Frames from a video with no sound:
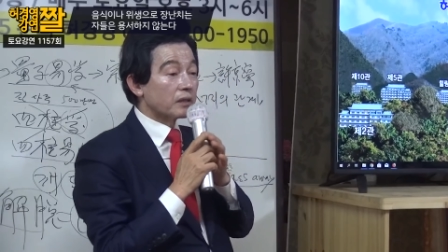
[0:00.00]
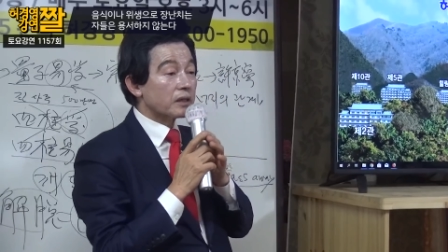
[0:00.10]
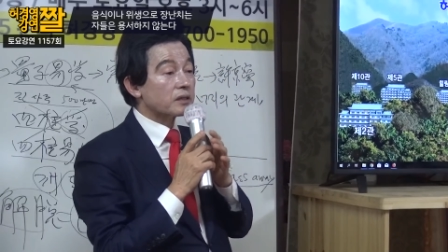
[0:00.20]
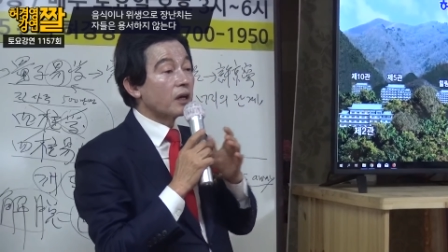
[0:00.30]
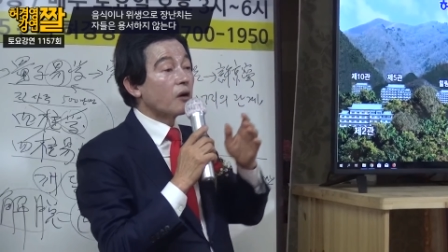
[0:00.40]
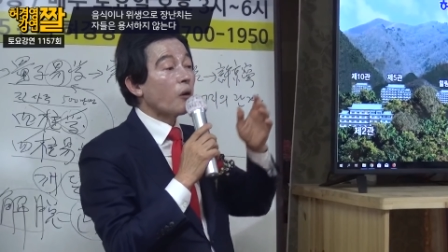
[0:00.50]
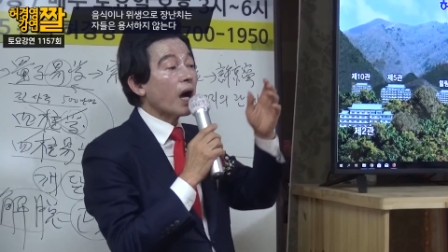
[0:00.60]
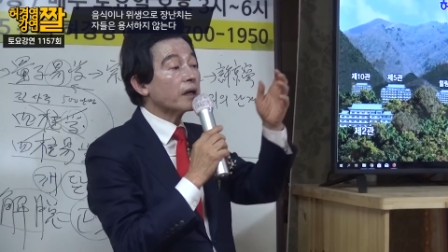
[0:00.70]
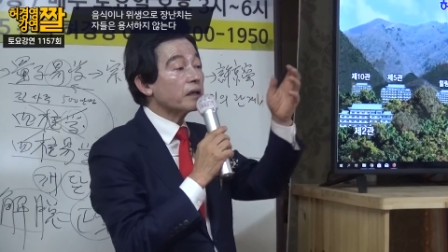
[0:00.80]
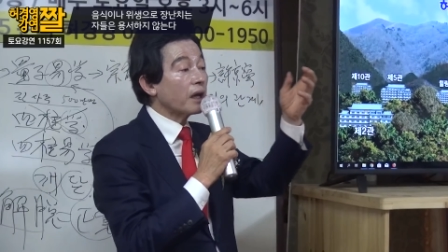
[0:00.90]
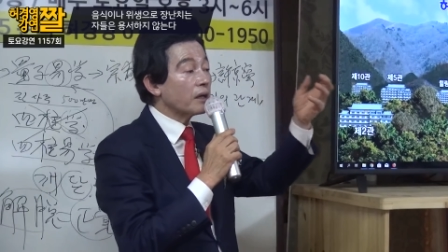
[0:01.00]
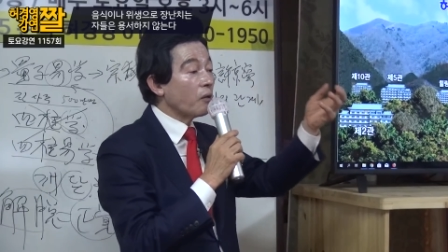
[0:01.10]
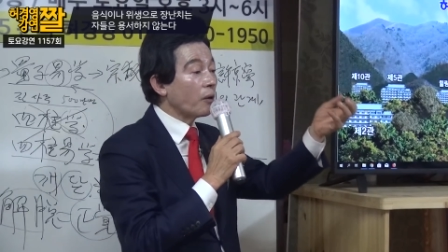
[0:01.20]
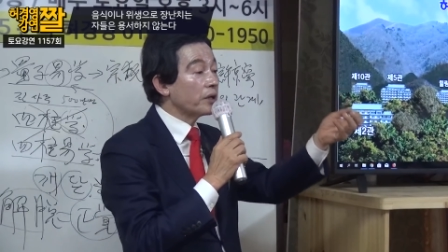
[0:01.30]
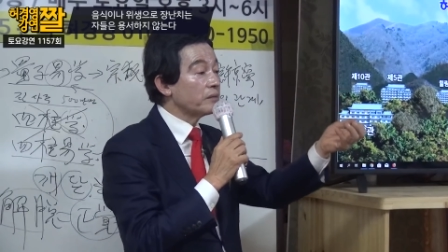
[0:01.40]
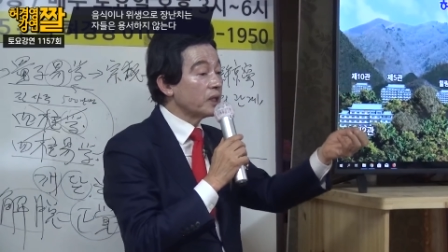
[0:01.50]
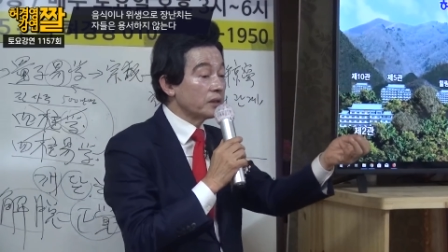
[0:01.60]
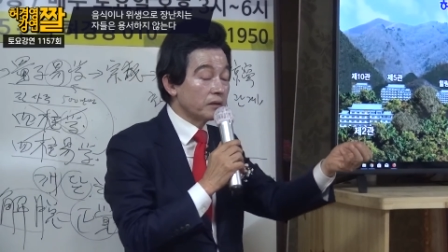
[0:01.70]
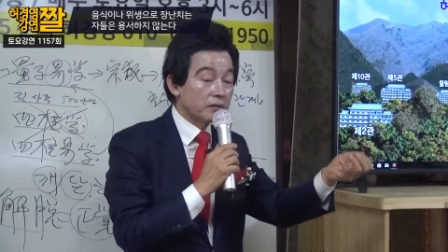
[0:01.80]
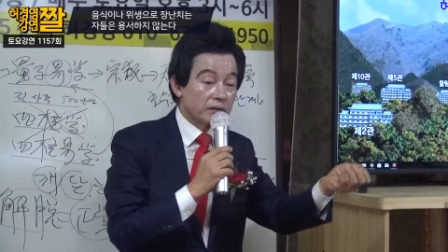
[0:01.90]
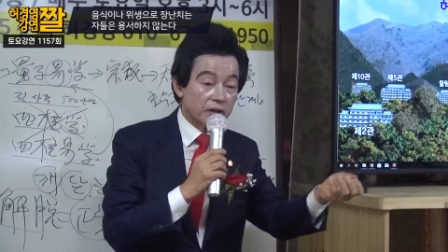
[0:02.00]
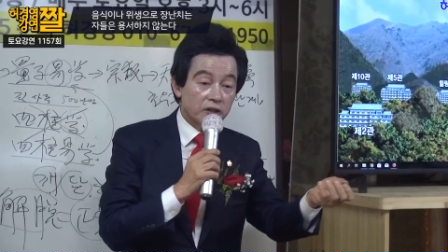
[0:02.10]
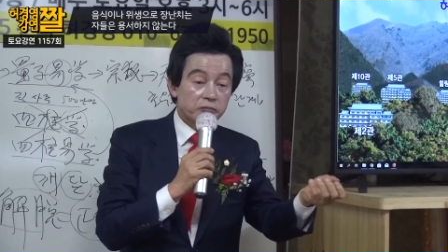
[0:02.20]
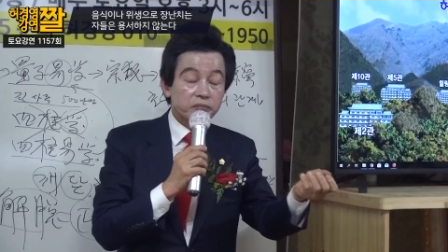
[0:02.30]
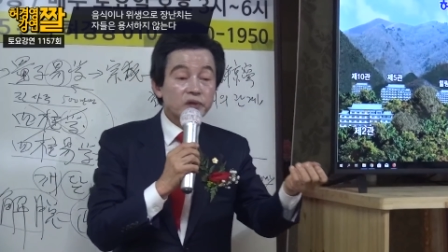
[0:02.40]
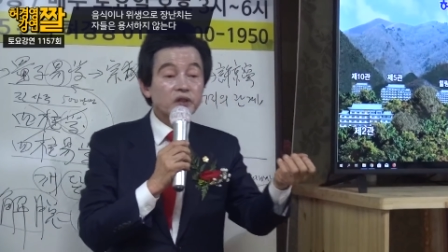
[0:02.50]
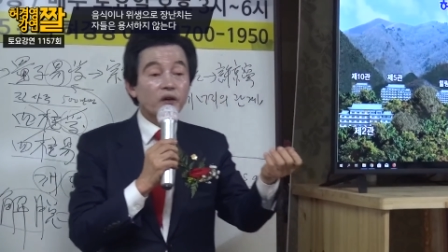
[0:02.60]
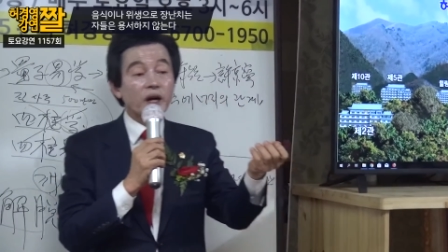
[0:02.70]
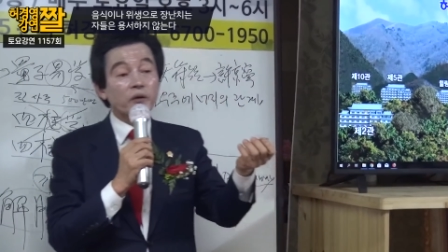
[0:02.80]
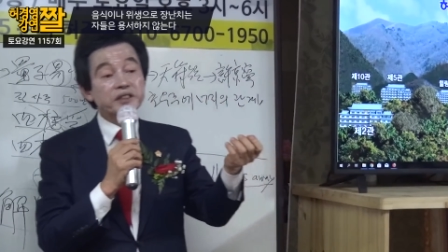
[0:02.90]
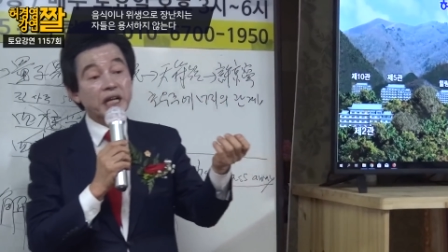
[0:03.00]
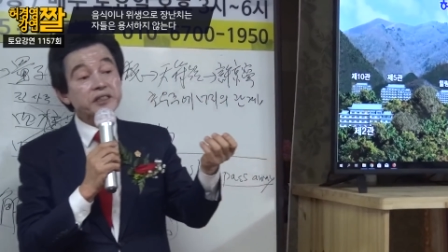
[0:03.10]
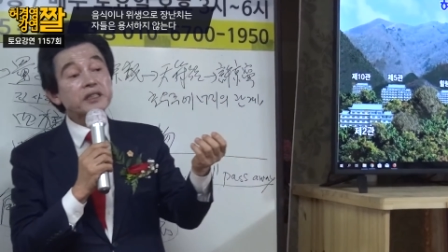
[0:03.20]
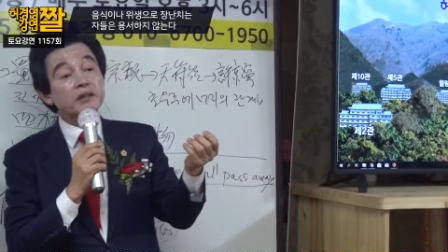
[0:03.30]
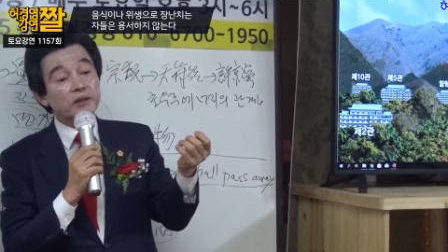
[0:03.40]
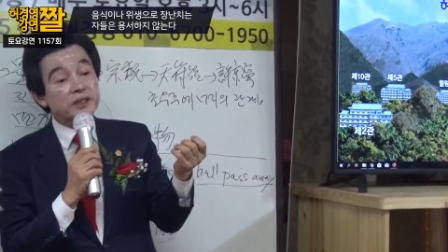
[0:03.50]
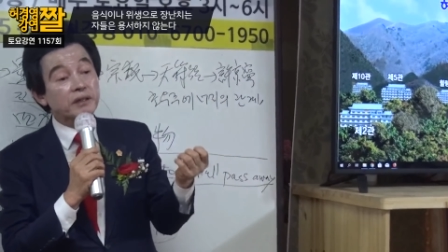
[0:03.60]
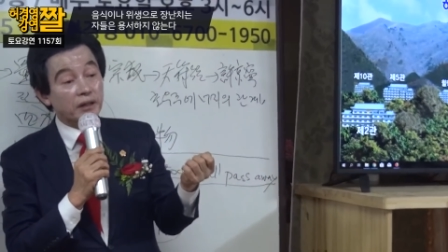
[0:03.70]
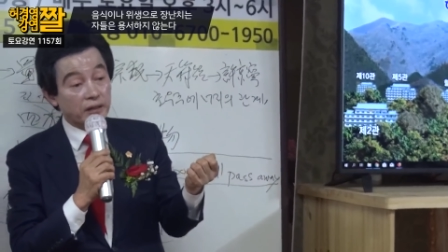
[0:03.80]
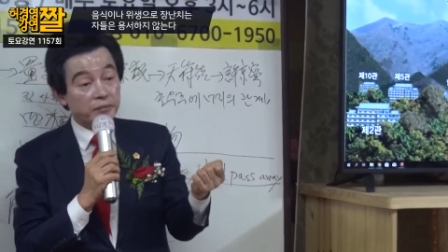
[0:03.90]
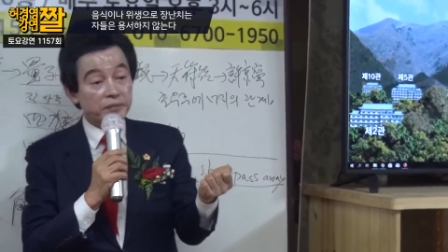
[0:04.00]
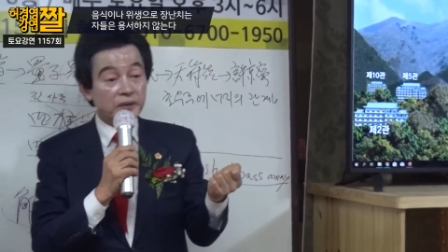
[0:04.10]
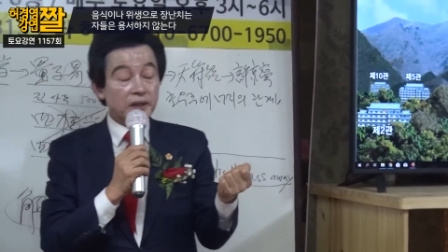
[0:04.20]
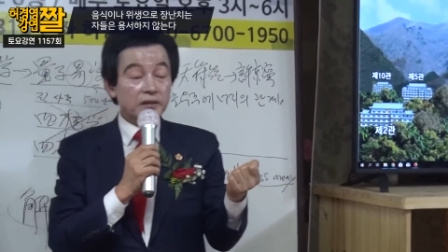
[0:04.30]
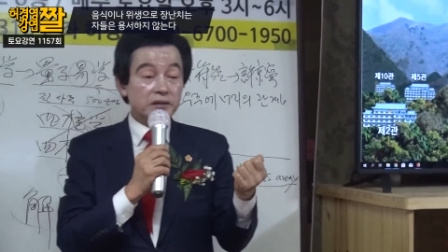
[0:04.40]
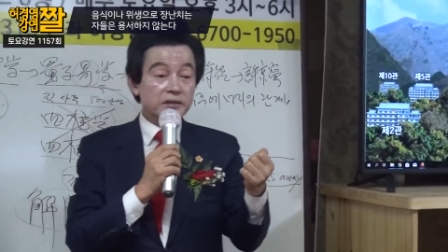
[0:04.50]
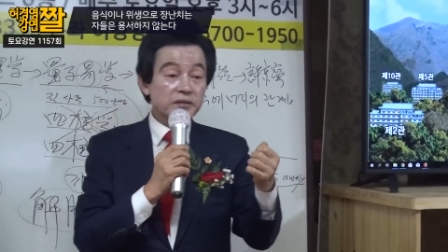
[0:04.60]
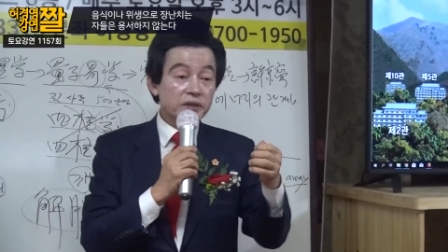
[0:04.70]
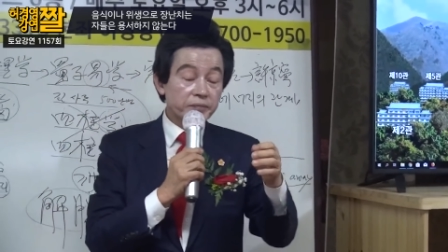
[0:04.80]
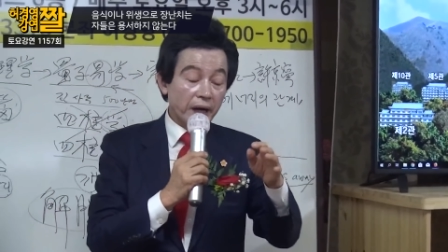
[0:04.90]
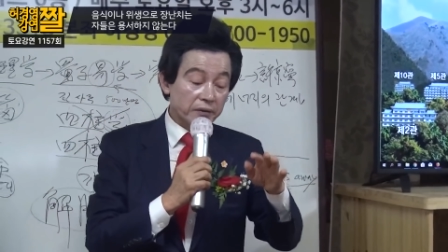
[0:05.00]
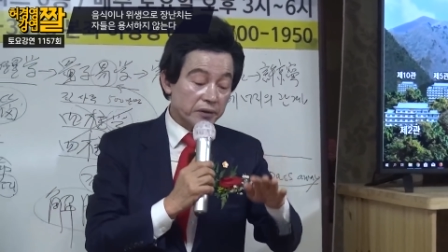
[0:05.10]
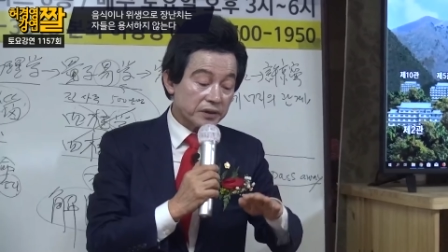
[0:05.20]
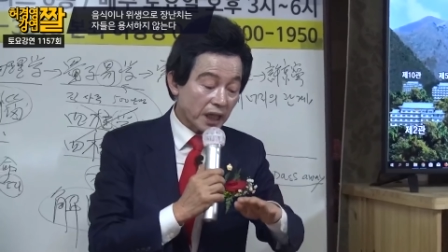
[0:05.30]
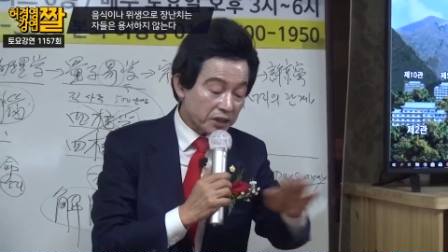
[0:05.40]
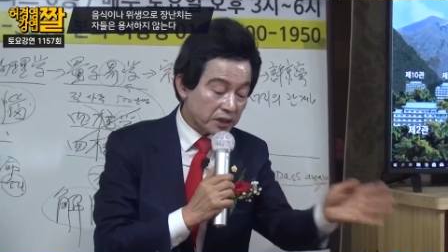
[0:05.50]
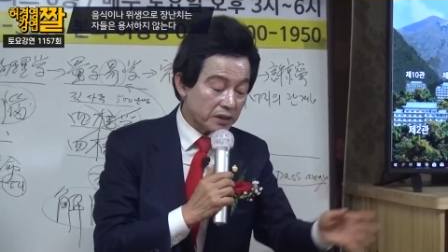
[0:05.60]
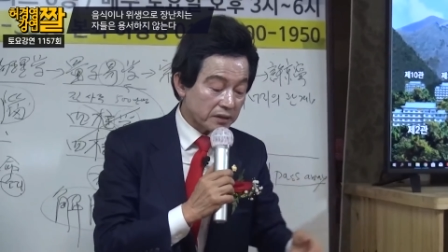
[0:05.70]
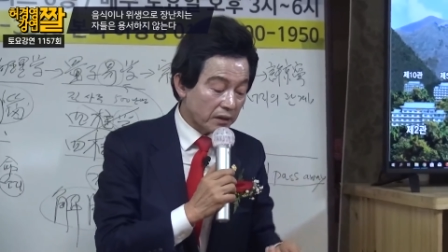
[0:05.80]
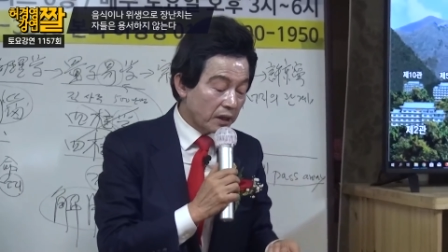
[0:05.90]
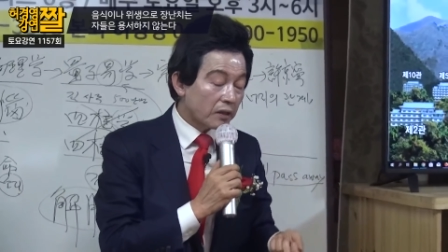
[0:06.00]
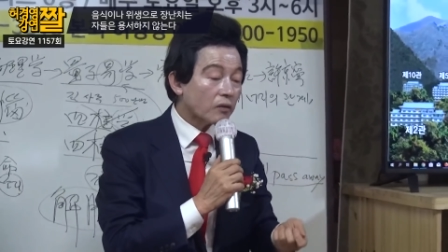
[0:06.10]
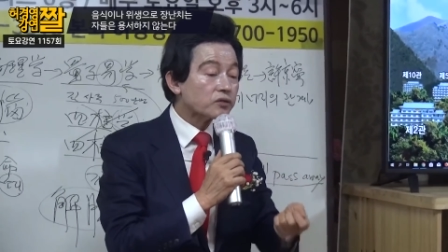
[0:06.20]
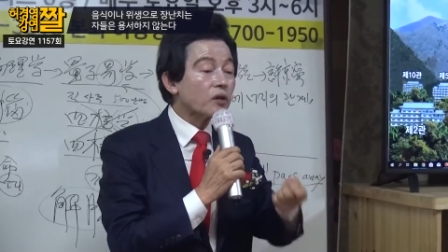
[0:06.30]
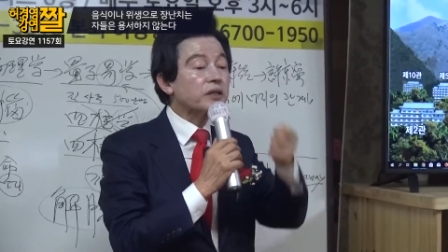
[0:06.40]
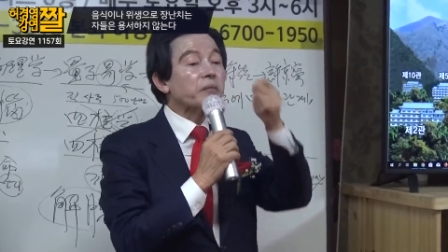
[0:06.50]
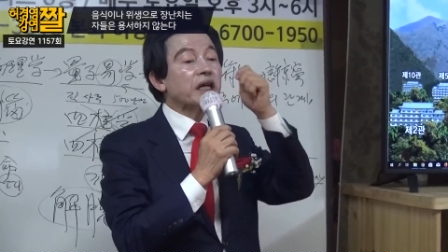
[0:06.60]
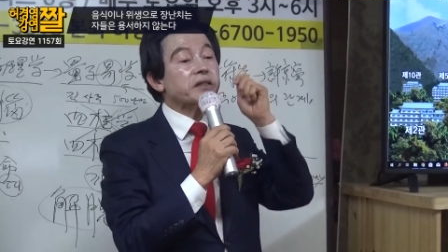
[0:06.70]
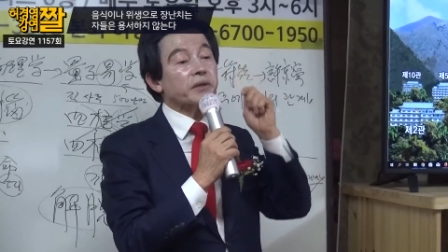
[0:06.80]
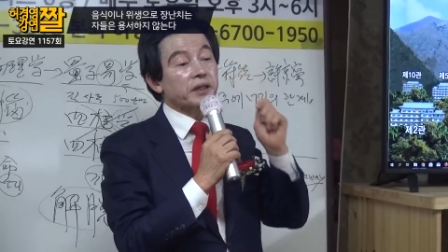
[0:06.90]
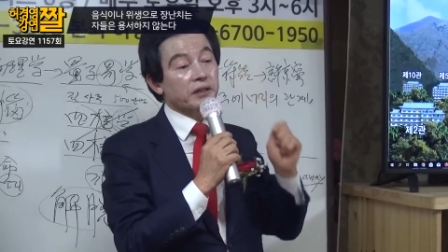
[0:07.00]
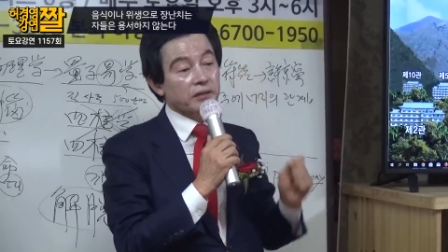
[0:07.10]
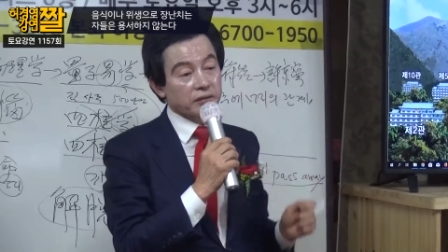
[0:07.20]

그래서 환경오염은 불교가 그걸 잘 지키고 있어. 그래서 이제 발효를 싹 씻어서 솔탕 마셔버려.